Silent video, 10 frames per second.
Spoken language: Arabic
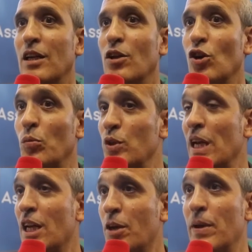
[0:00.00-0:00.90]

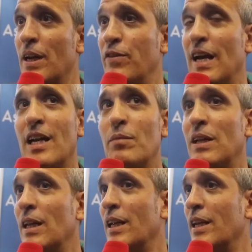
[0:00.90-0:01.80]
البلدان الكبيره في العالم
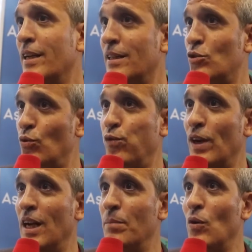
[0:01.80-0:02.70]
اللي
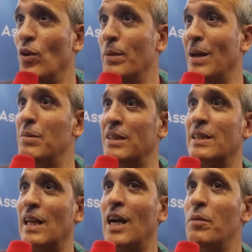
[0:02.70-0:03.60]
كتوفر على مواهب على
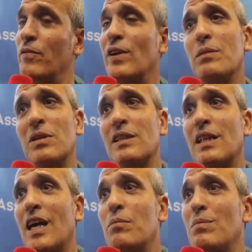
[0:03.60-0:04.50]
ماده الخام فهاد الماده
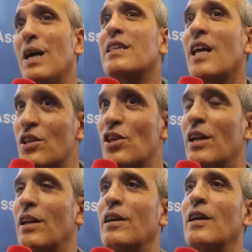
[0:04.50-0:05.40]
الخام
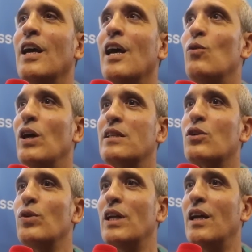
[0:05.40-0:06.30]
محتاجه لواحد
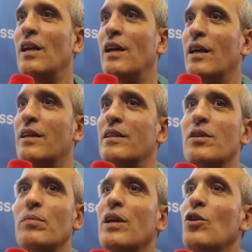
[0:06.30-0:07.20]
التكوين
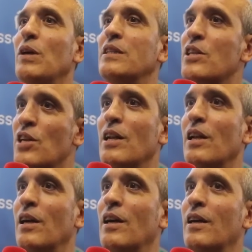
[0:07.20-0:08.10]
اكاديمي ومحتاجه
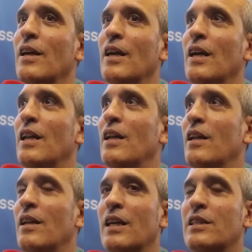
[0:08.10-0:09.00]
لهذا
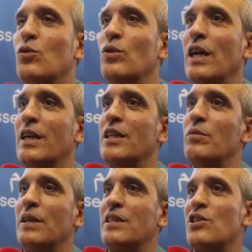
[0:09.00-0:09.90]
التكوين
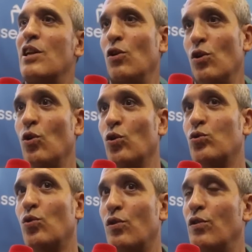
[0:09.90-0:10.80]
الاكاديمي محتاج
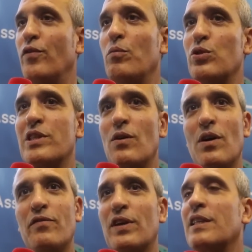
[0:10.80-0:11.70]
الاطر في
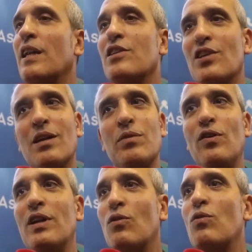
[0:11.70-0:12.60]
المستوى فكيظهر لي ان شاء الله
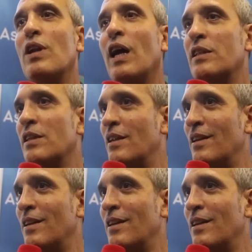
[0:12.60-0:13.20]
بحول كلنا غادي